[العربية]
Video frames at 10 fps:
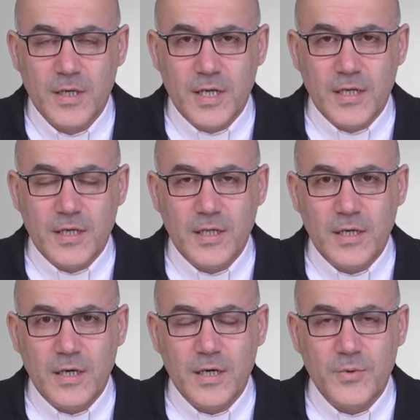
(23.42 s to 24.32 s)

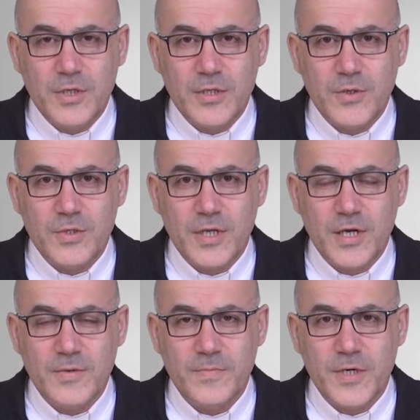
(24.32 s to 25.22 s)
لكلنا اخواتي اخوتي
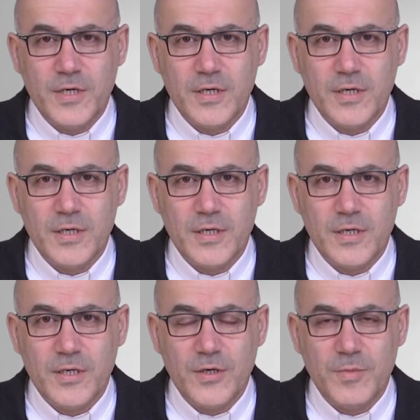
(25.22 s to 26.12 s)
الاحبه
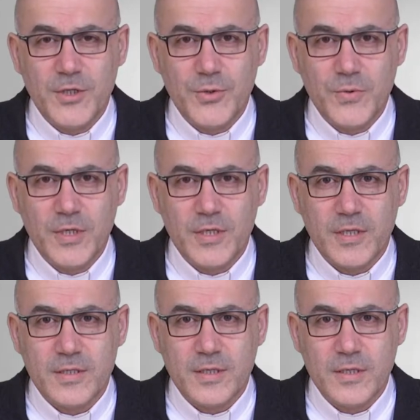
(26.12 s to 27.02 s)
اليوم مدعوين ان
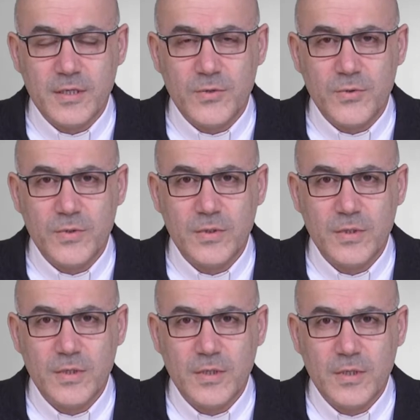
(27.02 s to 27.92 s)
نصلي له
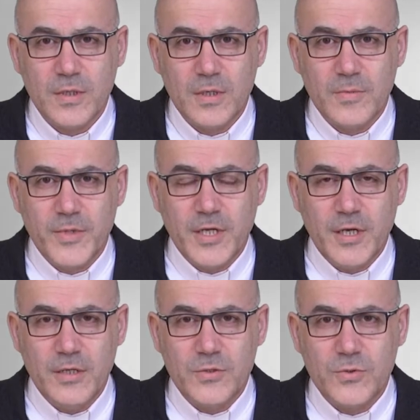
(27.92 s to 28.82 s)

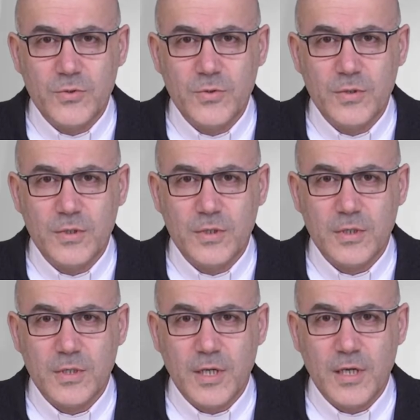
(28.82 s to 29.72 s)
برحلته
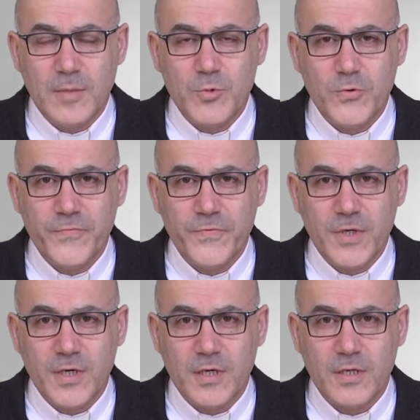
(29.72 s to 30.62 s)
للي عم بيقوم
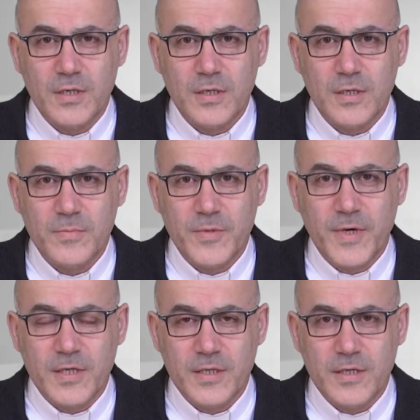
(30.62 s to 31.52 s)
فيها
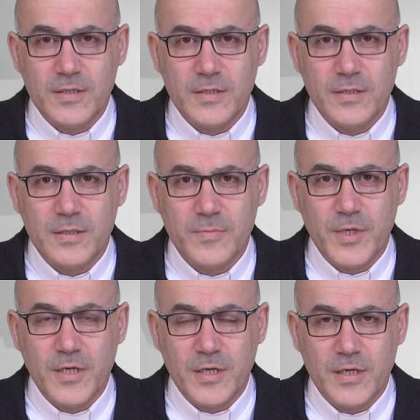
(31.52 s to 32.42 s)
ببغداد
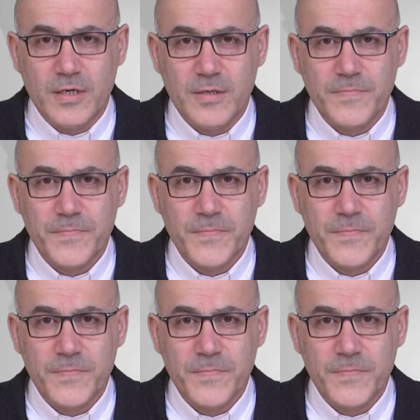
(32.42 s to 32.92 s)
بالعراق